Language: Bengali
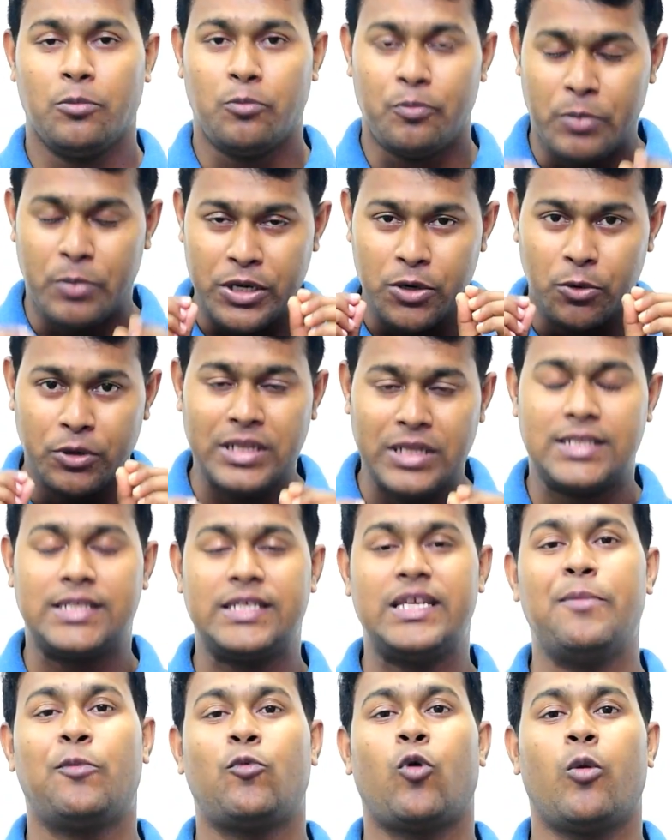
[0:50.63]
ভিডিওটি
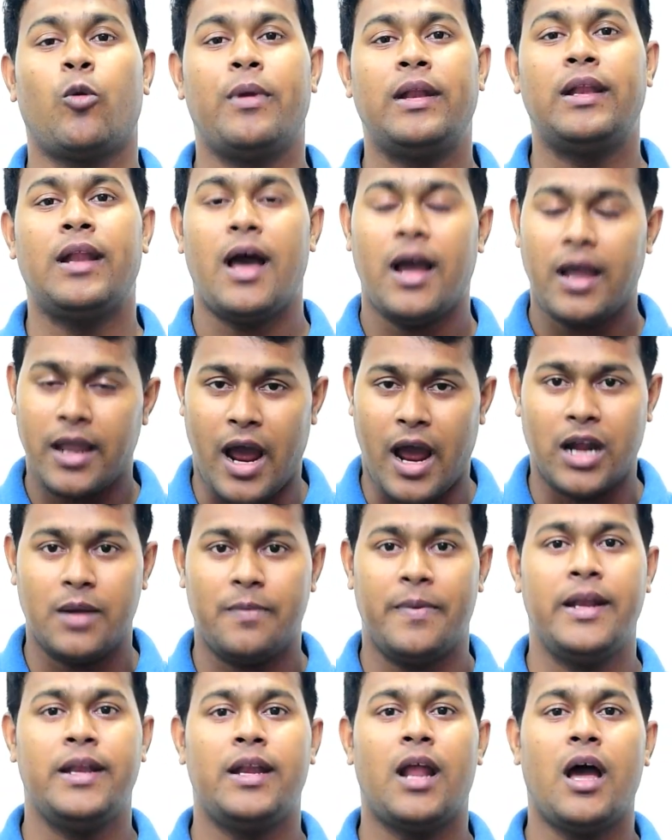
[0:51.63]
স্কিপ করবেন না
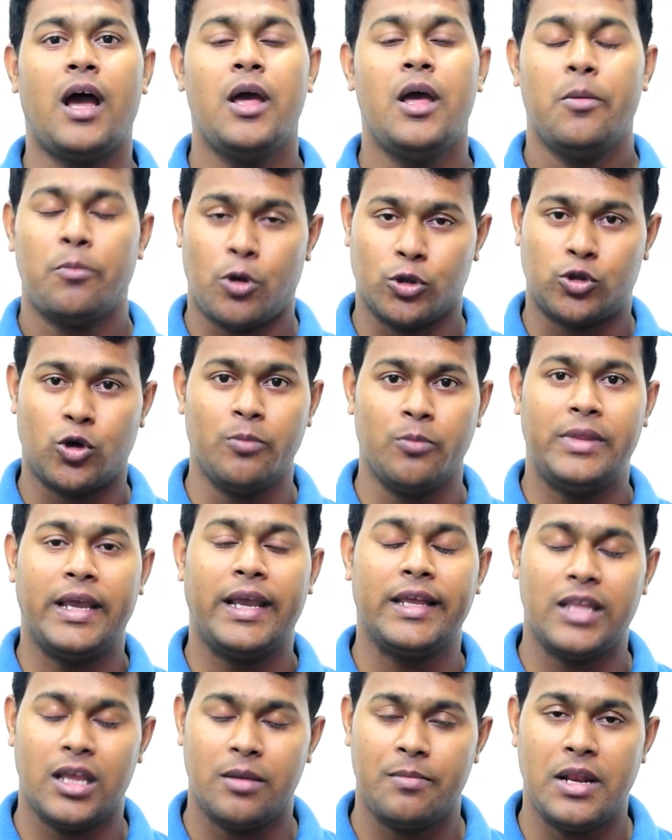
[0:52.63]
কাটবেন না প্রথম
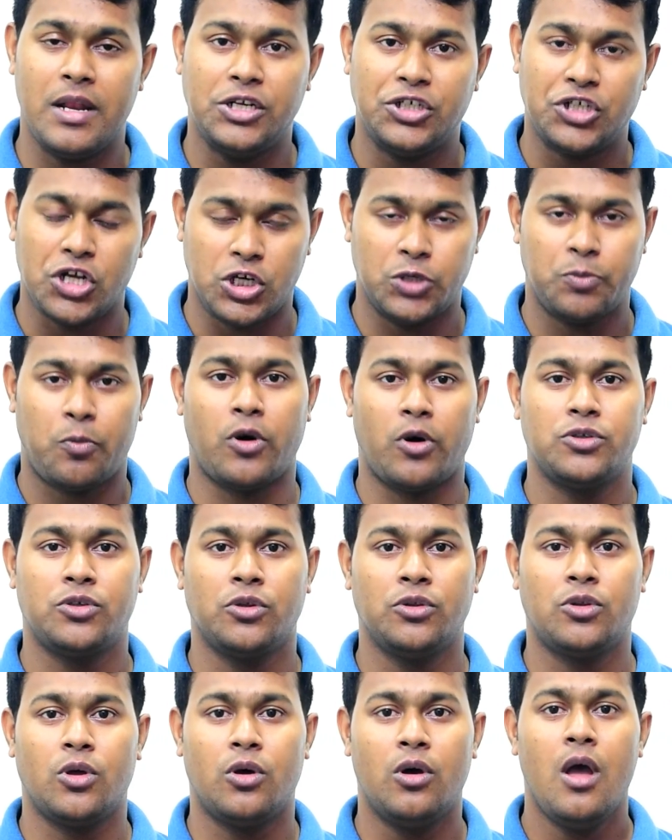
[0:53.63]
থেকে দেখবেন শেষ
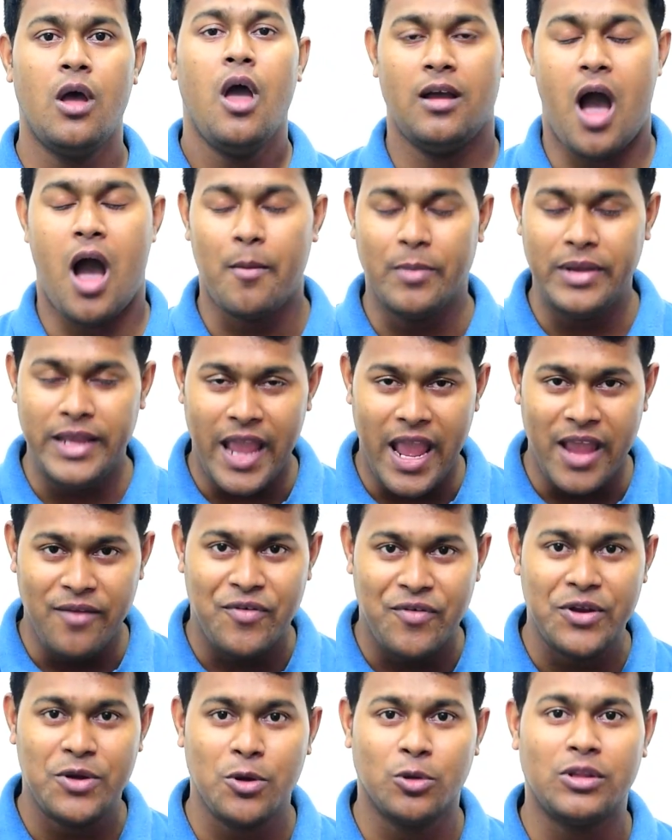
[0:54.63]
পর্যন্ত আমি এই
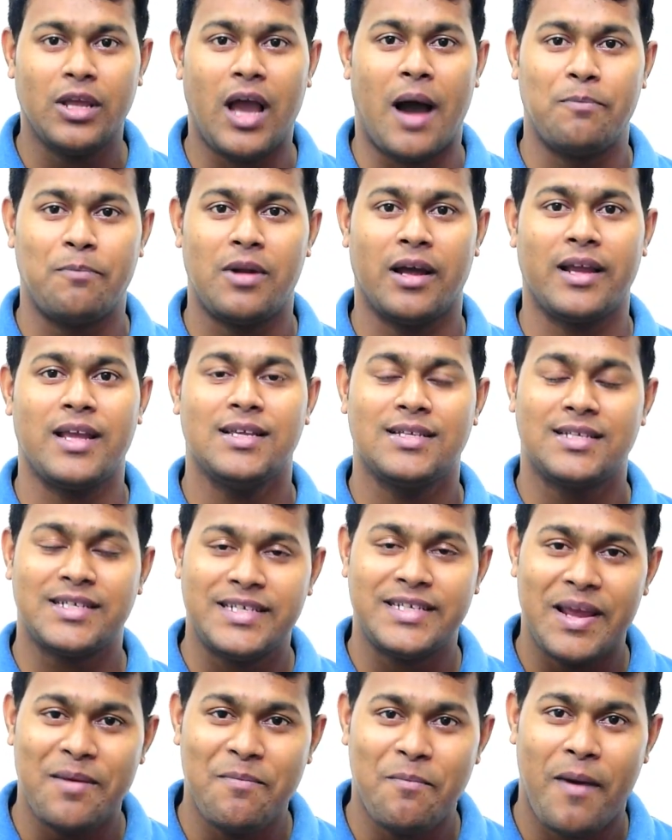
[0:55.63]
ভিডিওতে আপনাকে
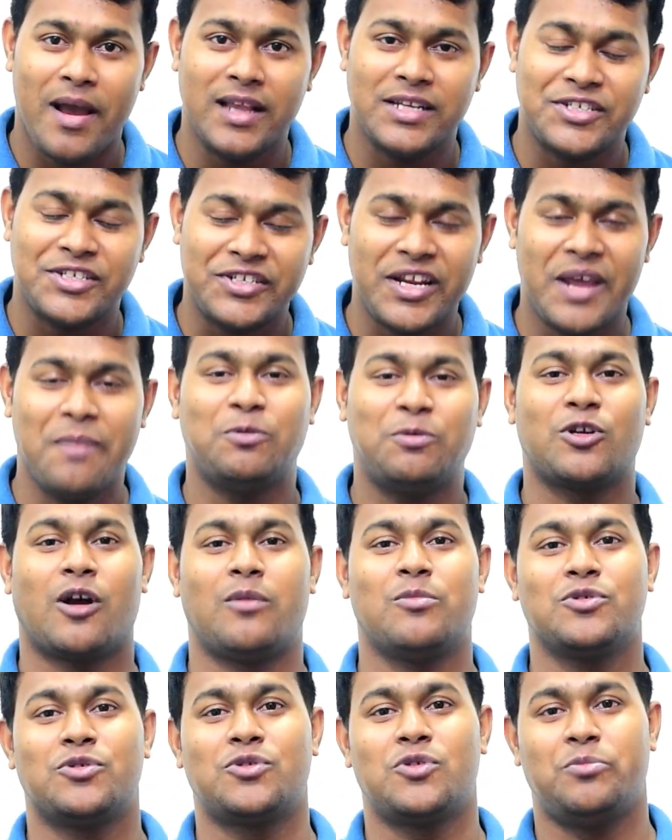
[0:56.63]
স্টেপ বাই স্টেপ
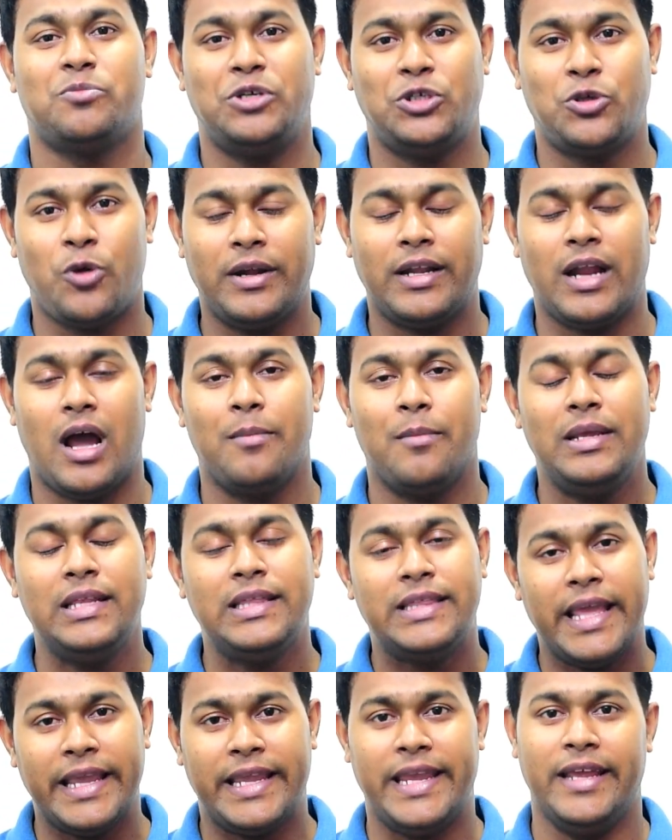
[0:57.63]
সমস্ত বিষয়টা আমি
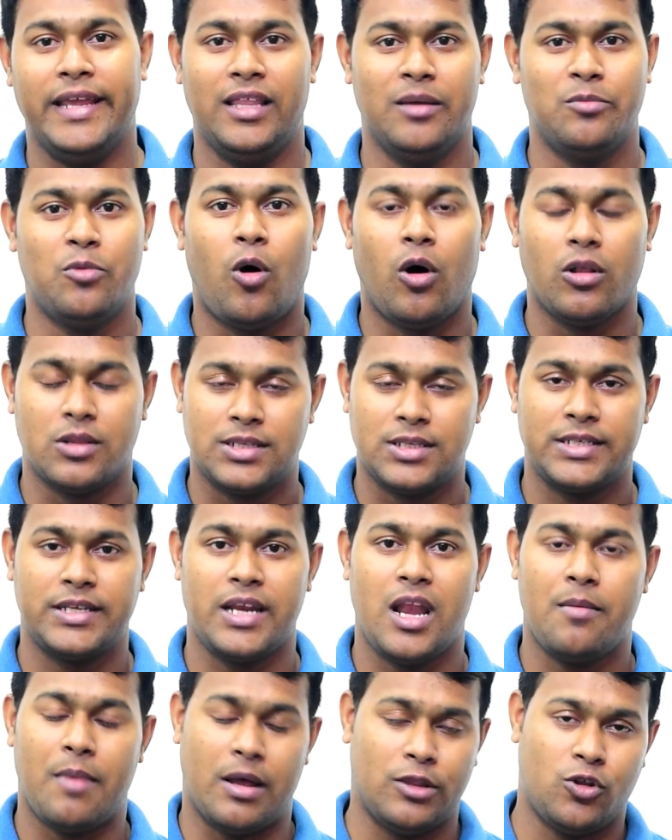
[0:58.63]
দেখিয়ে দেব
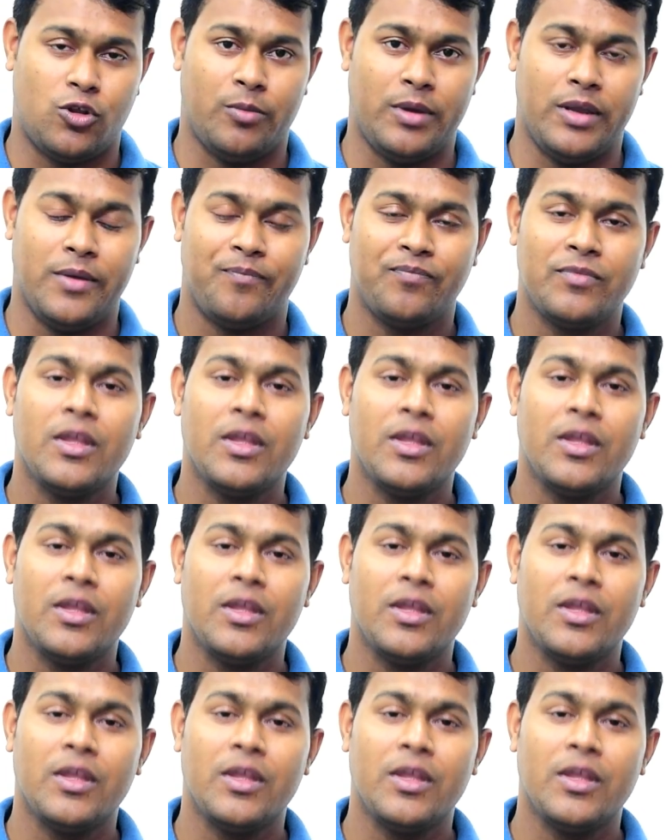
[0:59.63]
অনস্ক্রিনের মাধ্যমে